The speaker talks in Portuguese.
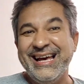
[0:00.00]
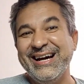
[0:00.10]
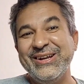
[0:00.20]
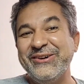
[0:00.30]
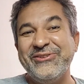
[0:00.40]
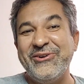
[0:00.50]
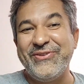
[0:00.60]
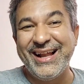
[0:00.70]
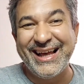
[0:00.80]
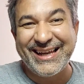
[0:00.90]
Eu não vou
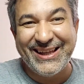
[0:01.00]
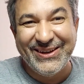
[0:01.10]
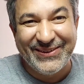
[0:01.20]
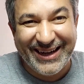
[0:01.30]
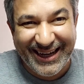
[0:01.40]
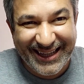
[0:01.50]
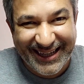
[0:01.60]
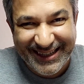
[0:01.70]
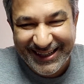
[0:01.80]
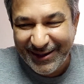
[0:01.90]
falar que não
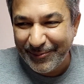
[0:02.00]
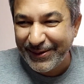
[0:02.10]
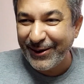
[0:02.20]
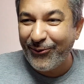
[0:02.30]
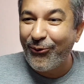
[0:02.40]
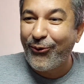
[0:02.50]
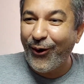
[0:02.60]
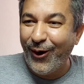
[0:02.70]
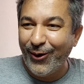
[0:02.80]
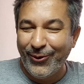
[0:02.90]
ganha, porque com
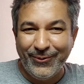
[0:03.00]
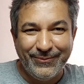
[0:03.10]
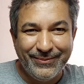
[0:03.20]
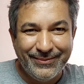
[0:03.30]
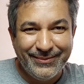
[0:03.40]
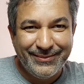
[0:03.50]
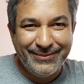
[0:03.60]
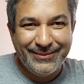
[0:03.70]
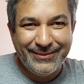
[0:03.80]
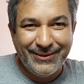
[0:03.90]
colo
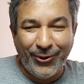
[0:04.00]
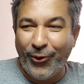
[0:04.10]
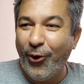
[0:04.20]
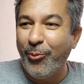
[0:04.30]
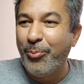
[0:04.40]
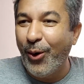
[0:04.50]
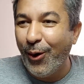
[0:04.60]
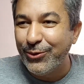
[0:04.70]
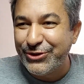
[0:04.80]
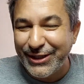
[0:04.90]

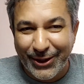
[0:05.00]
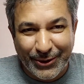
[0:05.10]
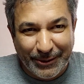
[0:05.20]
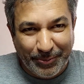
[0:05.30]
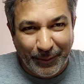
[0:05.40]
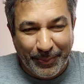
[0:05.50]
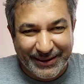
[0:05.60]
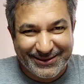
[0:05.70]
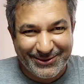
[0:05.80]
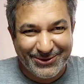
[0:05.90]
roubou o dinheiro da
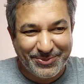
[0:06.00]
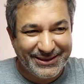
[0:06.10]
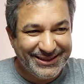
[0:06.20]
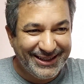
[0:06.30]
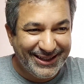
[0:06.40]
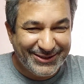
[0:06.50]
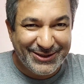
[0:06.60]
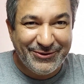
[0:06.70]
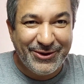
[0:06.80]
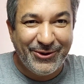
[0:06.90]
poupança dos brasileiros
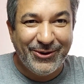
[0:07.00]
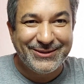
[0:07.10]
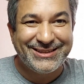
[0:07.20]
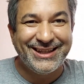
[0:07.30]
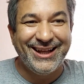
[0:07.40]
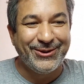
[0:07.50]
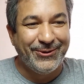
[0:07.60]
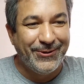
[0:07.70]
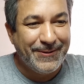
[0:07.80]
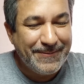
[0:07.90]
e virou
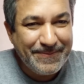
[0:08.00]
senador.